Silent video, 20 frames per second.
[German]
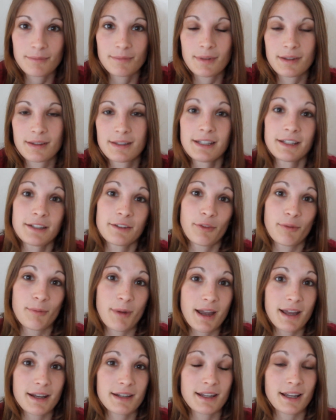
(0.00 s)
Es liegt zum
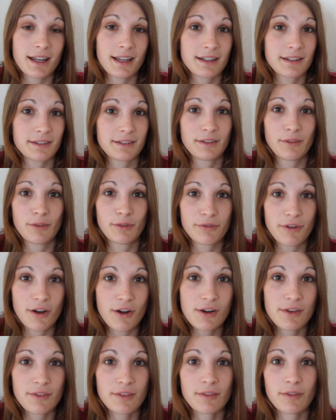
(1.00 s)
einen daran, dass sie zu
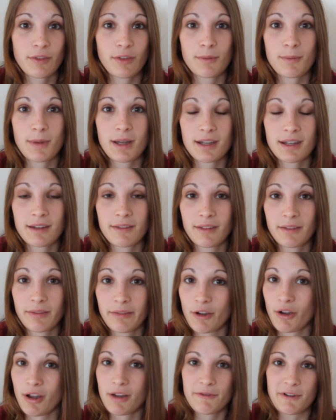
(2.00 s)
faul sind, zum anderen sind
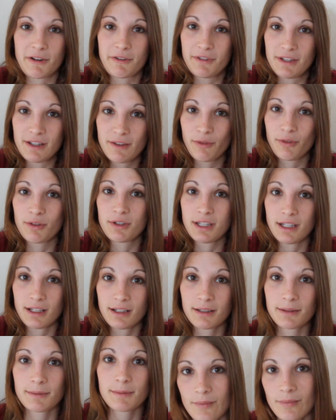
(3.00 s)
sie auch einfach viel zu dick.